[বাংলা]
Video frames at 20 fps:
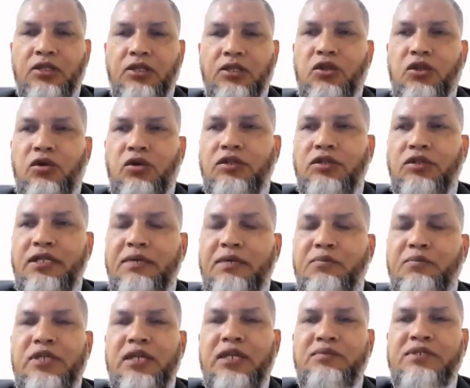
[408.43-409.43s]
তখন থেকে
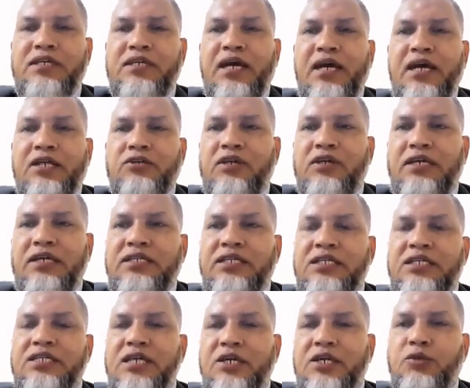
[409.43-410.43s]
বুঝলাম যে আসলে এই
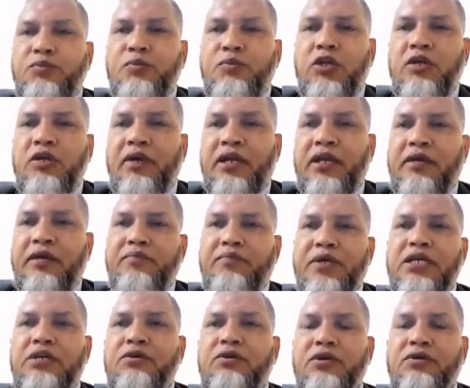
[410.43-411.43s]
জিনিসটা একটু পরিমাণে
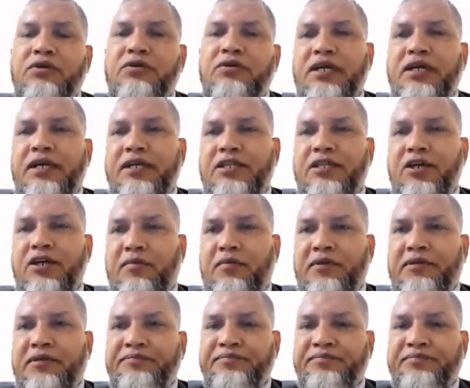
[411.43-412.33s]
বেশি করে করে কিনতে হবে